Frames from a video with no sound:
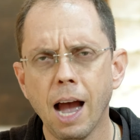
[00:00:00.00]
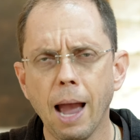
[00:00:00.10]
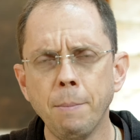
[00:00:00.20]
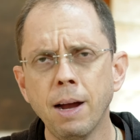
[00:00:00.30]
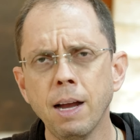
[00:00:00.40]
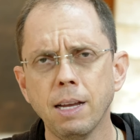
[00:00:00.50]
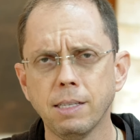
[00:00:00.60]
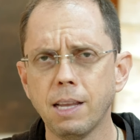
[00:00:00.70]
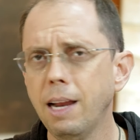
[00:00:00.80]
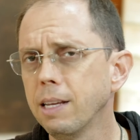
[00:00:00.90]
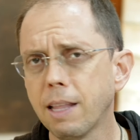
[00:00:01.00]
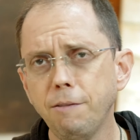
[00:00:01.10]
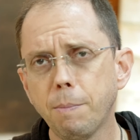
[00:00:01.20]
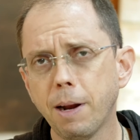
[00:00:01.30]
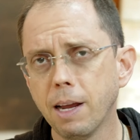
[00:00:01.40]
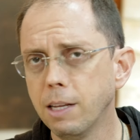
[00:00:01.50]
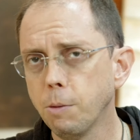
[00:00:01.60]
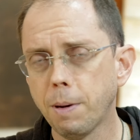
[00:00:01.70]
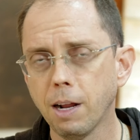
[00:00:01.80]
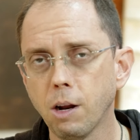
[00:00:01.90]
a irmã Zélia teve pregando
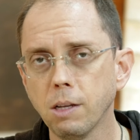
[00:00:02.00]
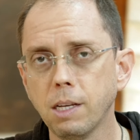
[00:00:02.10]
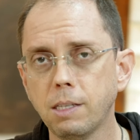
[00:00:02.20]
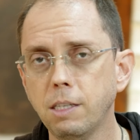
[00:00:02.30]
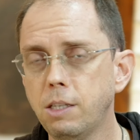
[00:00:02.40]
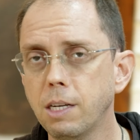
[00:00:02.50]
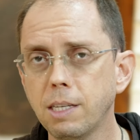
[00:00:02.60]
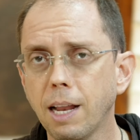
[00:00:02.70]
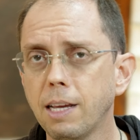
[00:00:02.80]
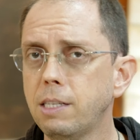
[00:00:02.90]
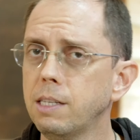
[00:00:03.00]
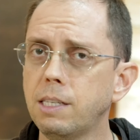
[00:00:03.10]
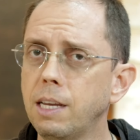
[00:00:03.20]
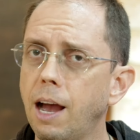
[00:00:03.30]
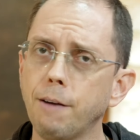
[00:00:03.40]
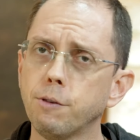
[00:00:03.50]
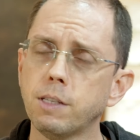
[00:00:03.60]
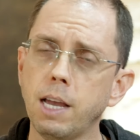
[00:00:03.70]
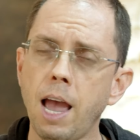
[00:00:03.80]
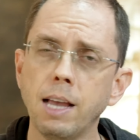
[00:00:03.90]
para nós esses dias e ela dizia: "Ah,
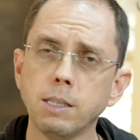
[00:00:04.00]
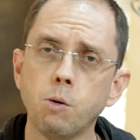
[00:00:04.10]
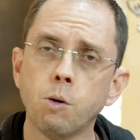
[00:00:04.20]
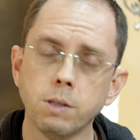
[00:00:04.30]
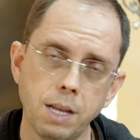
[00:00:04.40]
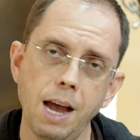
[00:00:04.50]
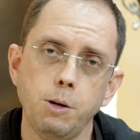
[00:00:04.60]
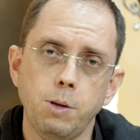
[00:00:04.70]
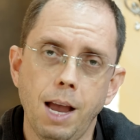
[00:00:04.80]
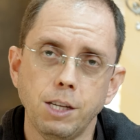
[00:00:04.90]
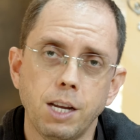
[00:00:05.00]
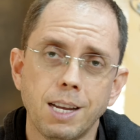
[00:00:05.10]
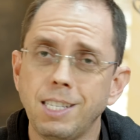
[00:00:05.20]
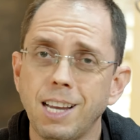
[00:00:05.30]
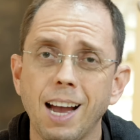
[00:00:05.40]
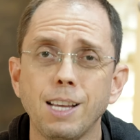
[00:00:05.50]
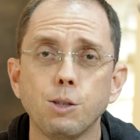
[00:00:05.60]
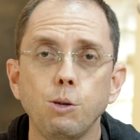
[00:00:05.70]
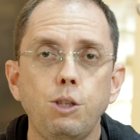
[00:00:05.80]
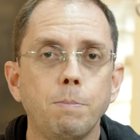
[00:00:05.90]
você reza um rosário e acha que já
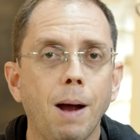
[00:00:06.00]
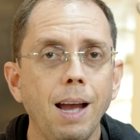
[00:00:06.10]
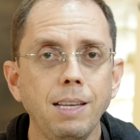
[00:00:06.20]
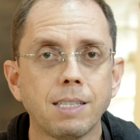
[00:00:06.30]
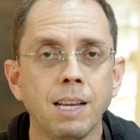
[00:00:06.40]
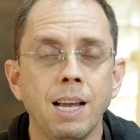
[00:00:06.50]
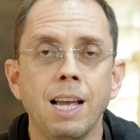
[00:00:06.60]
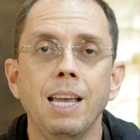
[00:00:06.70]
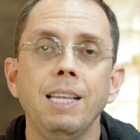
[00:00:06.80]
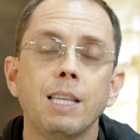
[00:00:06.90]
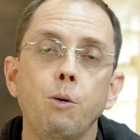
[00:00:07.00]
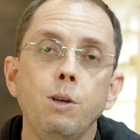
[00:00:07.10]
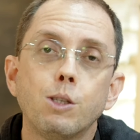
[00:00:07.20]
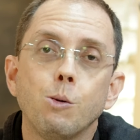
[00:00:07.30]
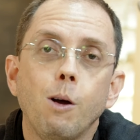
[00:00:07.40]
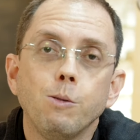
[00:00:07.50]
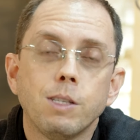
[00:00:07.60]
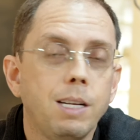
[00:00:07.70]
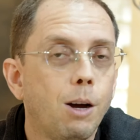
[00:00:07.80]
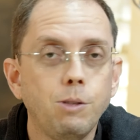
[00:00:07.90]
rezou demais? Então isso é um
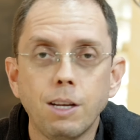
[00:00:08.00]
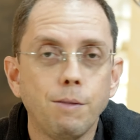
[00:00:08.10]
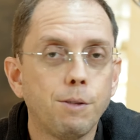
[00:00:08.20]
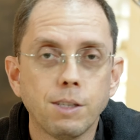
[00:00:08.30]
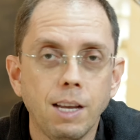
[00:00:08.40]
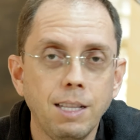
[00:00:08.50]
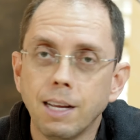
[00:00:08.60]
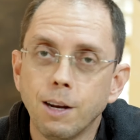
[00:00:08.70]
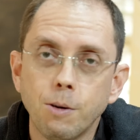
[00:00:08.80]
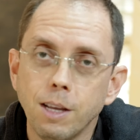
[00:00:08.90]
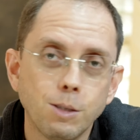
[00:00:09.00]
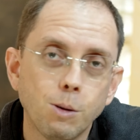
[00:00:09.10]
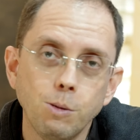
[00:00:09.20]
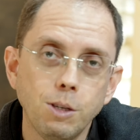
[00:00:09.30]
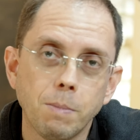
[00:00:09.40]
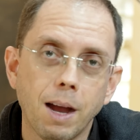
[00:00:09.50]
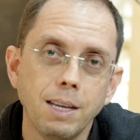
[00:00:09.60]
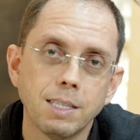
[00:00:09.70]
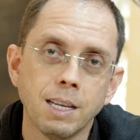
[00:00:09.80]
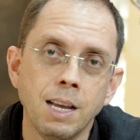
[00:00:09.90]
sinal de que você ainda não rezou
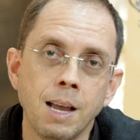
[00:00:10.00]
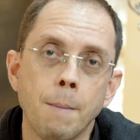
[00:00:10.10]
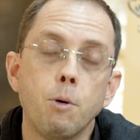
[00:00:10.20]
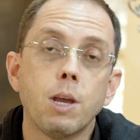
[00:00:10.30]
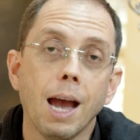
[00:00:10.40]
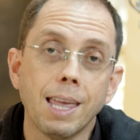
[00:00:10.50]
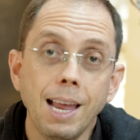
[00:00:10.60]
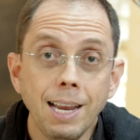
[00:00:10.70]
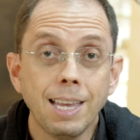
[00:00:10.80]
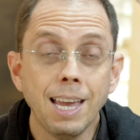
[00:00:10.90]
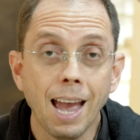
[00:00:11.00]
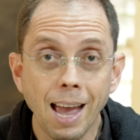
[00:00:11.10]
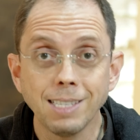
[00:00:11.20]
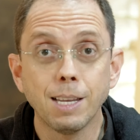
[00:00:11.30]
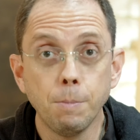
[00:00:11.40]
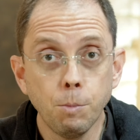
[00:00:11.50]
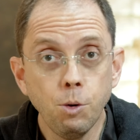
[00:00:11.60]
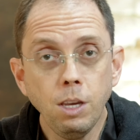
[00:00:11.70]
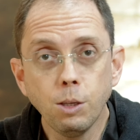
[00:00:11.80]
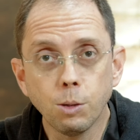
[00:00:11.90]
demais, porque aquele que reza
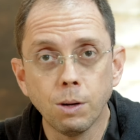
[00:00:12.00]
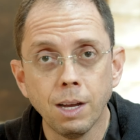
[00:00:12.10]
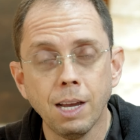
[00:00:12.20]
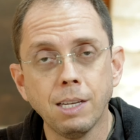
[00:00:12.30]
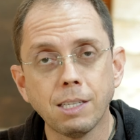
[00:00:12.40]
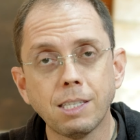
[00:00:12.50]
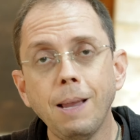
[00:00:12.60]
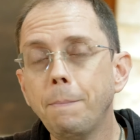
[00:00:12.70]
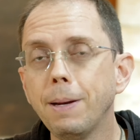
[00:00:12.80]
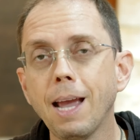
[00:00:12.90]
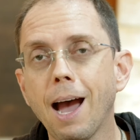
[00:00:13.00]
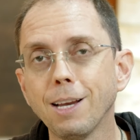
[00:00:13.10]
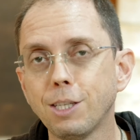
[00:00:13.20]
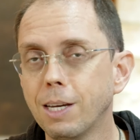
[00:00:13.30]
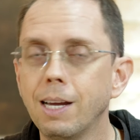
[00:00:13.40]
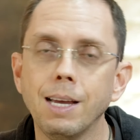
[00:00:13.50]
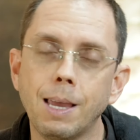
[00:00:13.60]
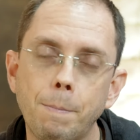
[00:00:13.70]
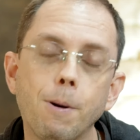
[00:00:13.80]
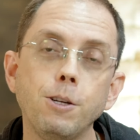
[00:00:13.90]
muito sempre acha
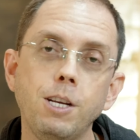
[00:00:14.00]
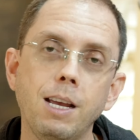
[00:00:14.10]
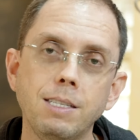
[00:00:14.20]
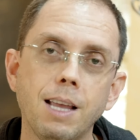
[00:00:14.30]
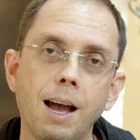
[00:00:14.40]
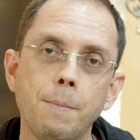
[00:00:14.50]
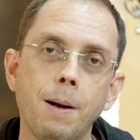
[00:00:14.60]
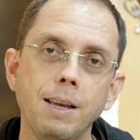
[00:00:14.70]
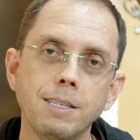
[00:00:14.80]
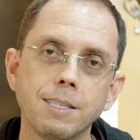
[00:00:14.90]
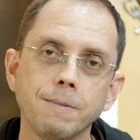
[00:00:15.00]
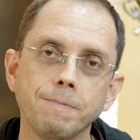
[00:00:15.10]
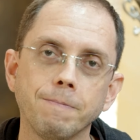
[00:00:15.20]
que pode rezar mais.